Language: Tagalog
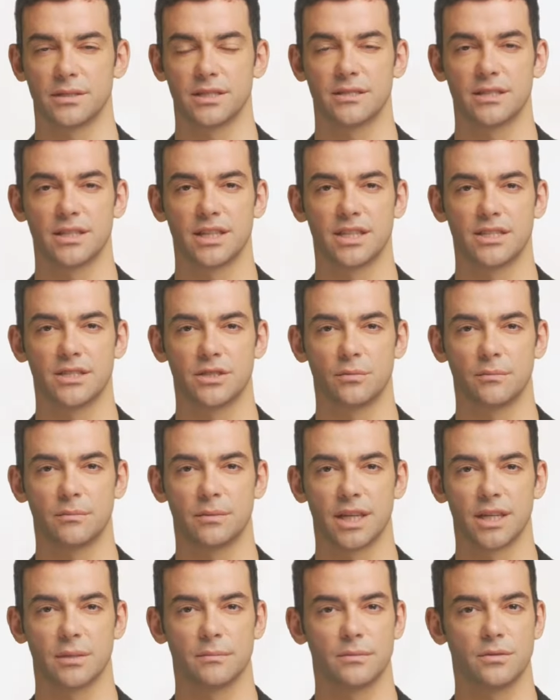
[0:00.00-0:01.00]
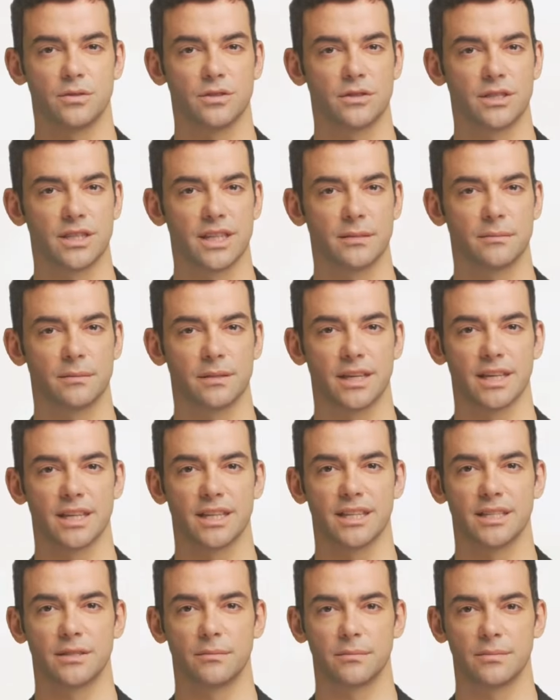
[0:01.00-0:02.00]
Ang ganitong mga aksyon ay
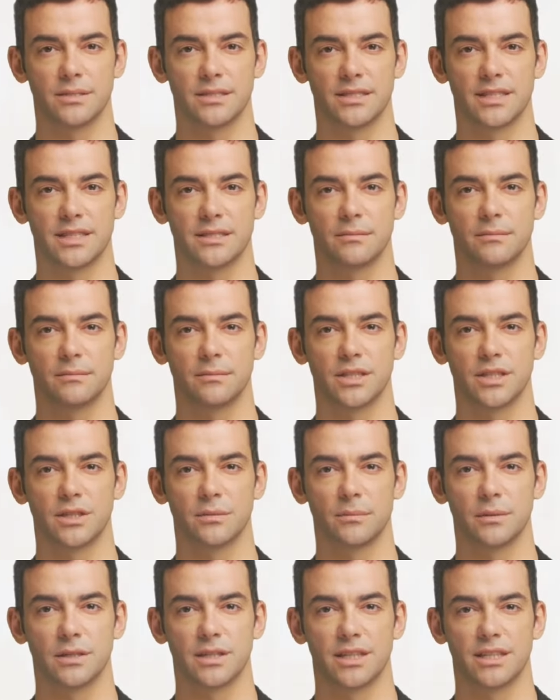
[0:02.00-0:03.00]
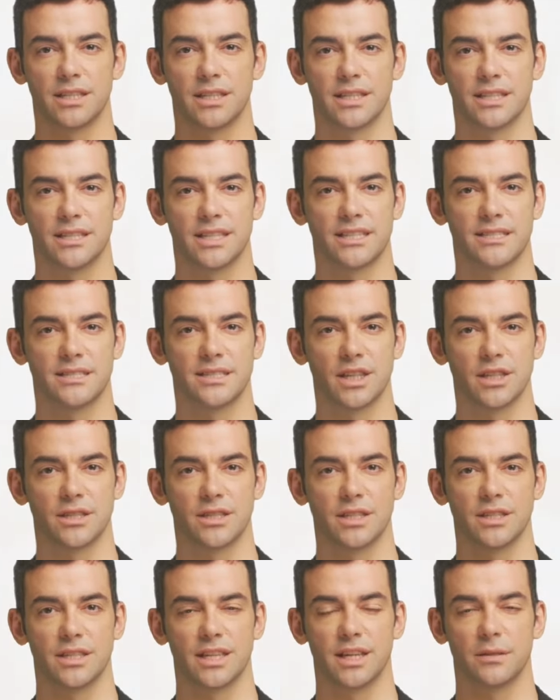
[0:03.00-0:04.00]
maaaring tingnan bilang pangangalaga sa
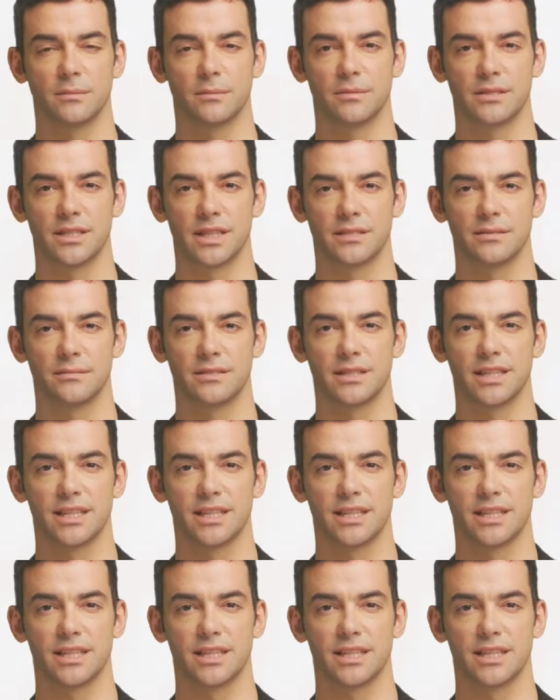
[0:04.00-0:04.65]
kanyang karapatan